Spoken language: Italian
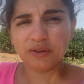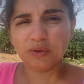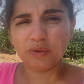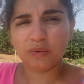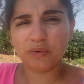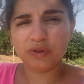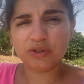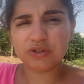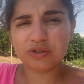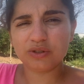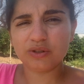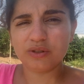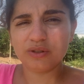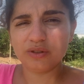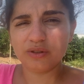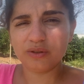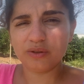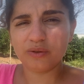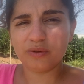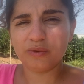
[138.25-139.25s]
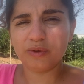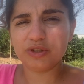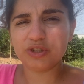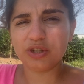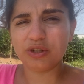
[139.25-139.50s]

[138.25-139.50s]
Qui, qui c'è